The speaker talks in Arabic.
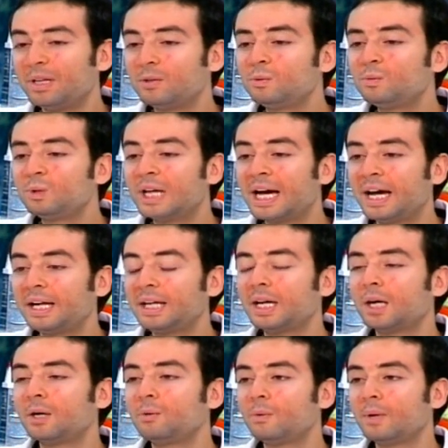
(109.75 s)
بيروت
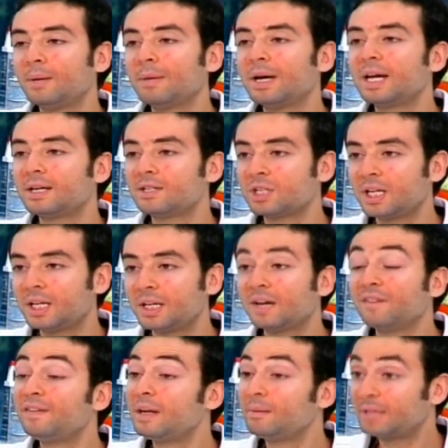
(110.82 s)
متحركة هو
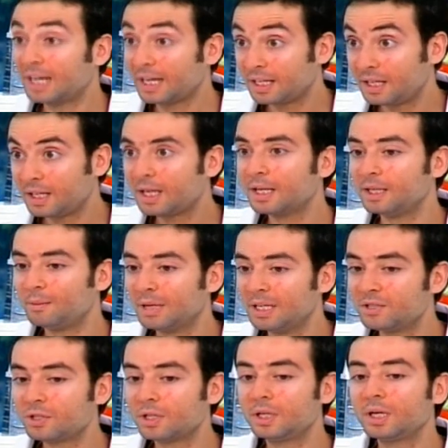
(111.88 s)
مهرجان أفلام تحريك
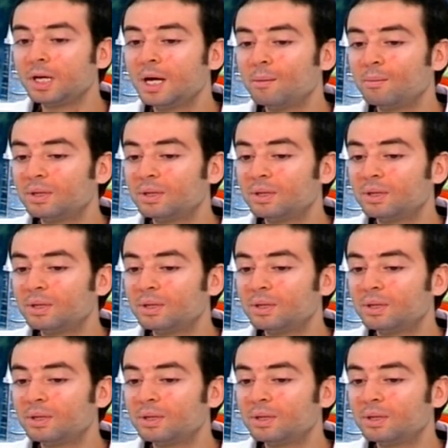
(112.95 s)
أنيميشن